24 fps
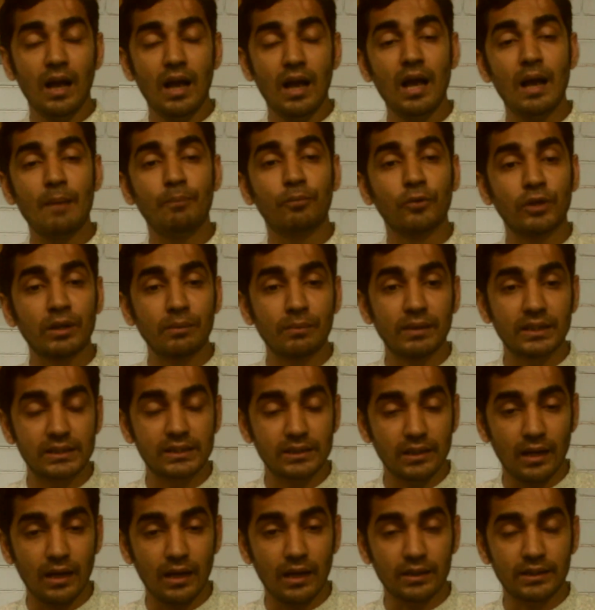হ্যাঁ পরিবেশ
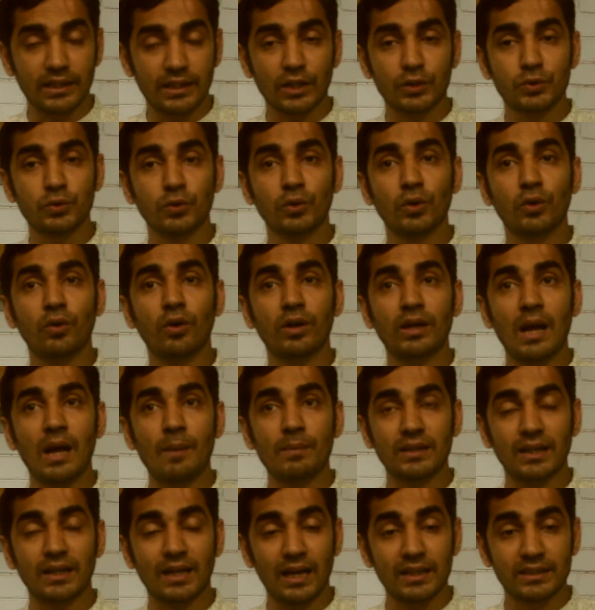থেকে শুরু করে
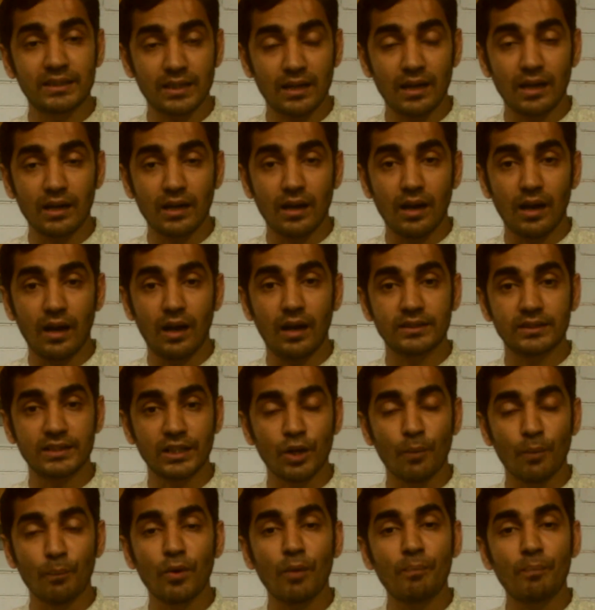আমাদের কালচারাল যে
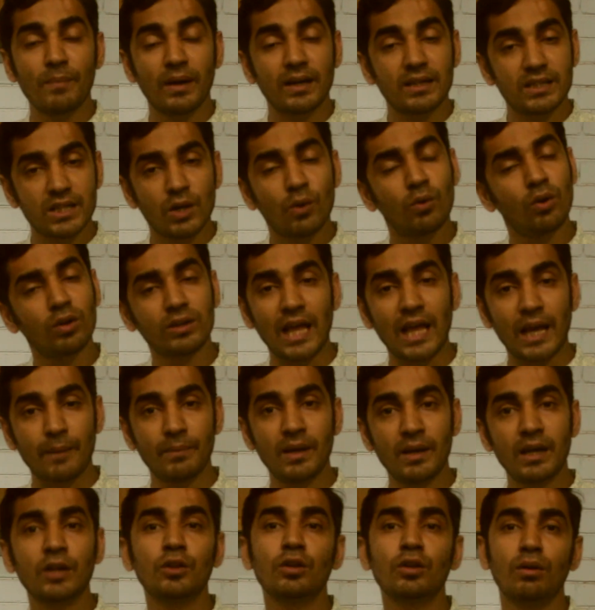ডেভেলপমেন্ট সেগুলো
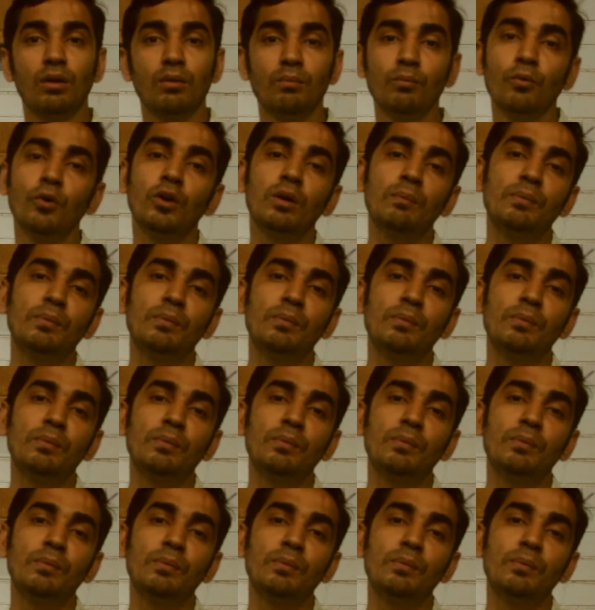থাকবে কিন্তু মূল